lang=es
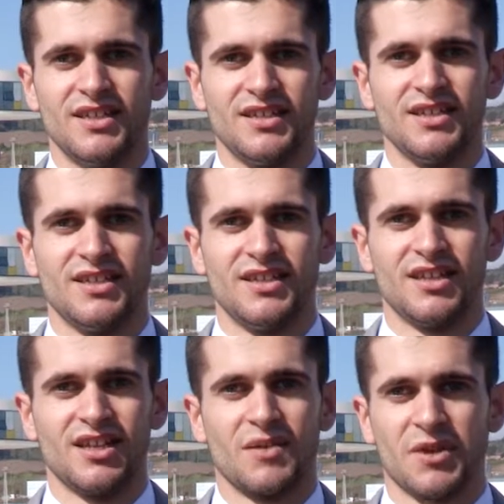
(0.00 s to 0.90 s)

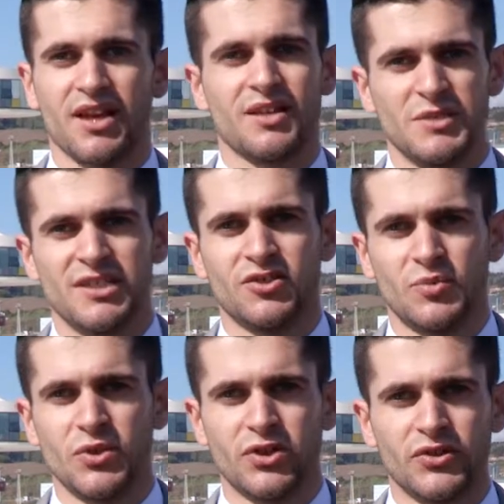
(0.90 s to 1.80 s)
y la verdad que me siento
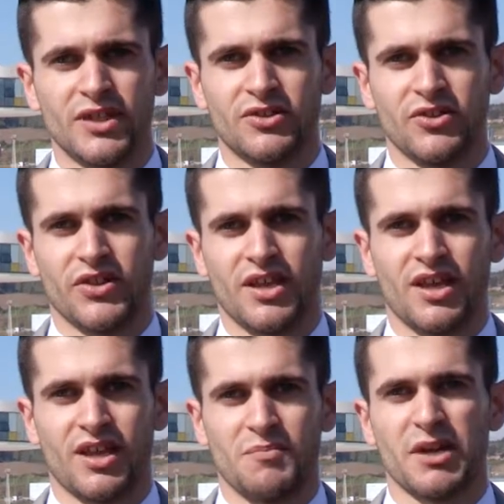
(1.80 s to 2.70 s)
muy contento
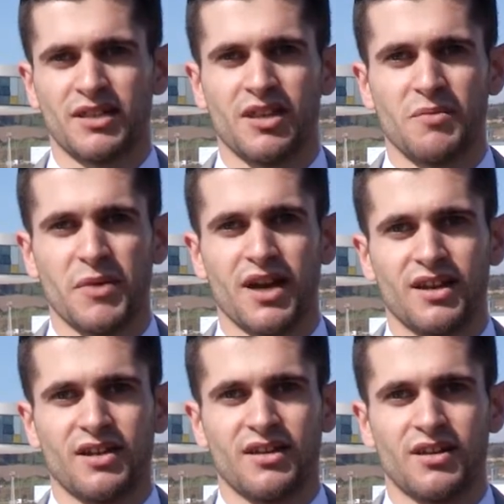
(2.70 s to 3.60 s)
de, participar
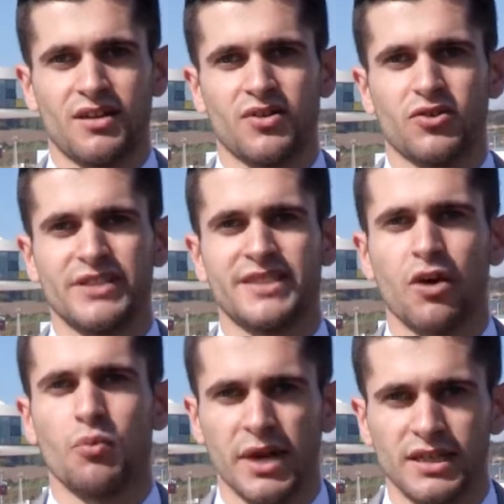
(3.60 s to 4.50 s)
eh, con esta
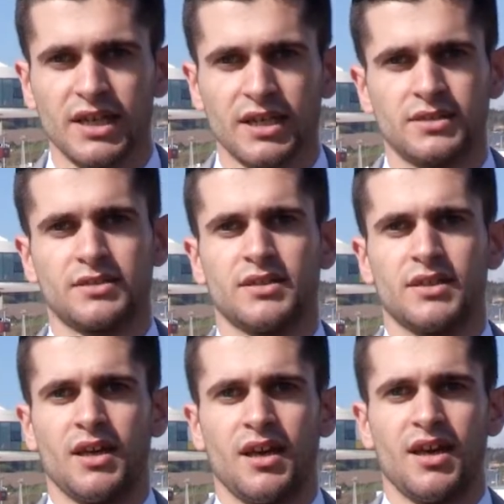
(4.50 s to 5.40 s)
compañía.
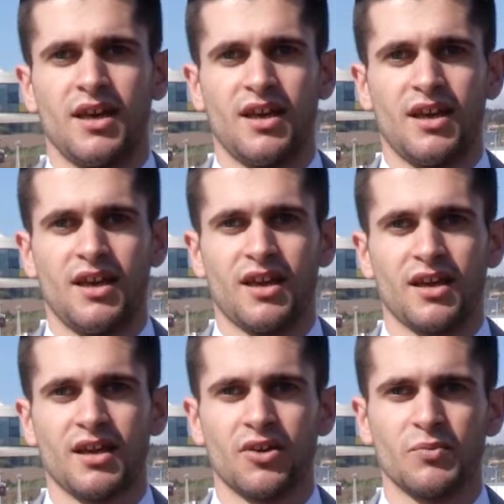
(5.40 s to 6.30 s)
Eh,
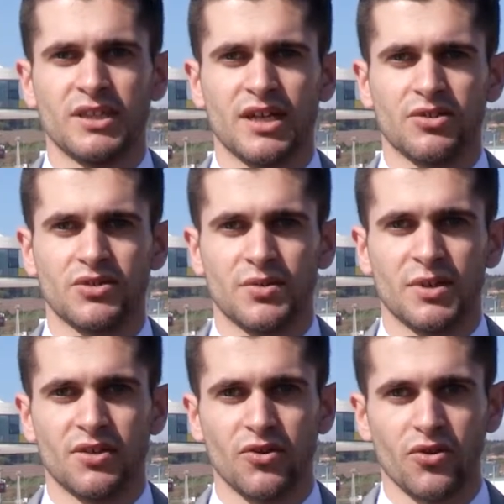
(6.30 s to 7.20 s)
quería comentaros
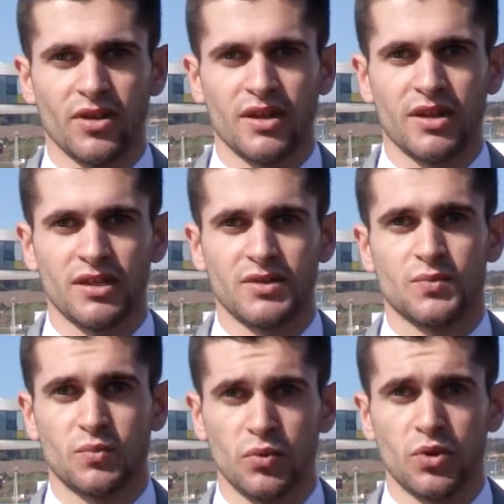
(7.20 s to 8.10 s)
sobre todo que es
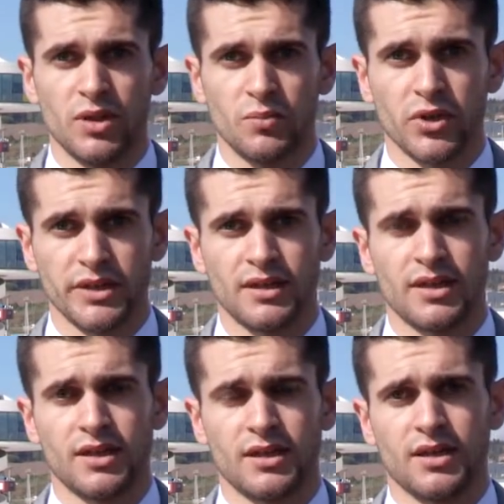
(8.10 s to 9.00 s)
muy
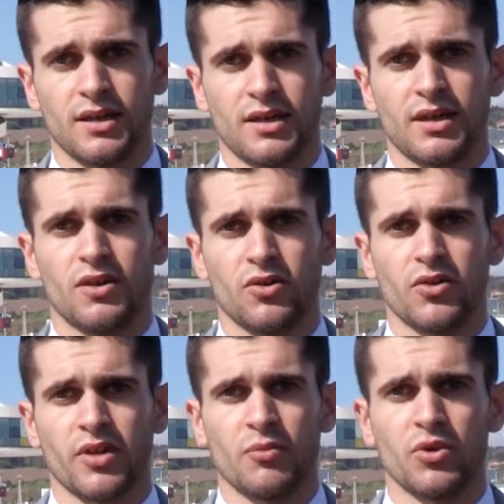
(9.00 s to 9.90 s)
importante que
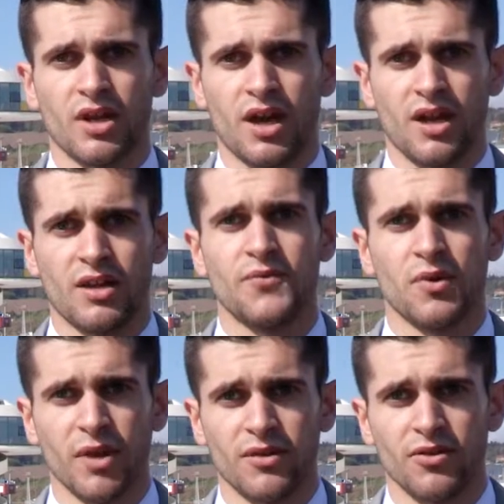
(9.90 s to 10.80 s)
conozcamos la,
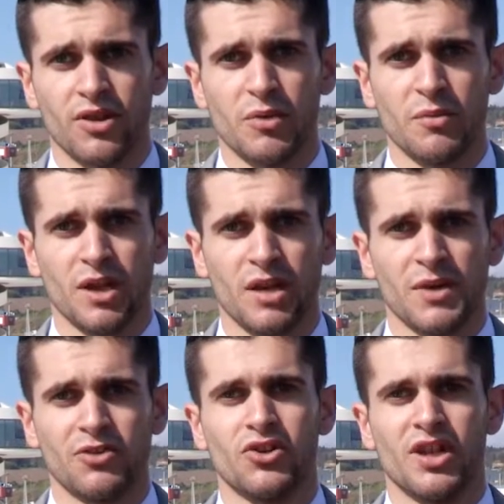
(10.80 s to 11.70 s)
información de primera
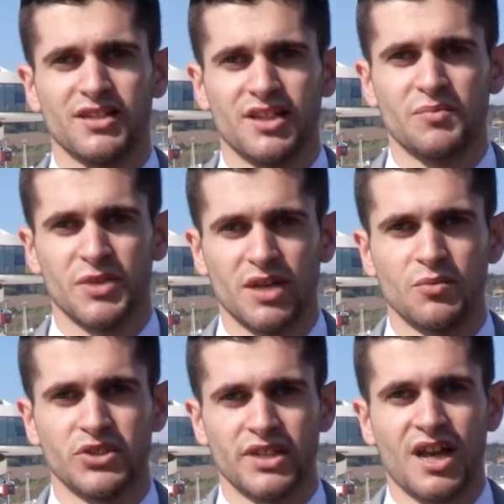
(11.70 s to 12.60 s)
mano y la
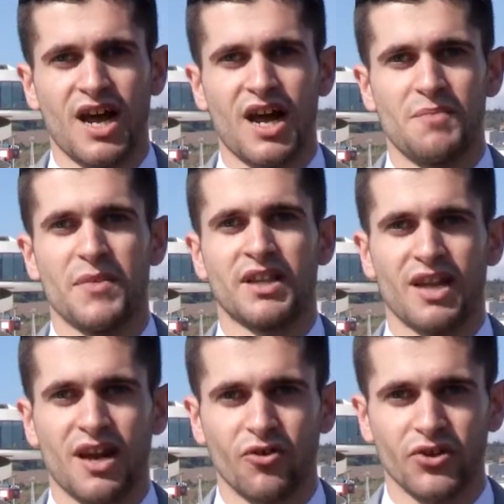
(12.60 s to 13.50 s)
transmitamos de la
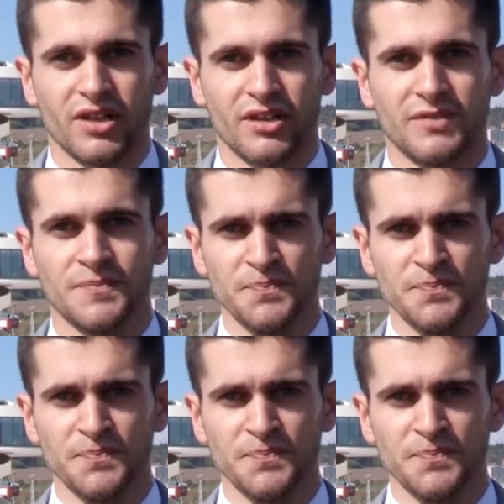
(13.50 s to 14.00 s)
manera correcta.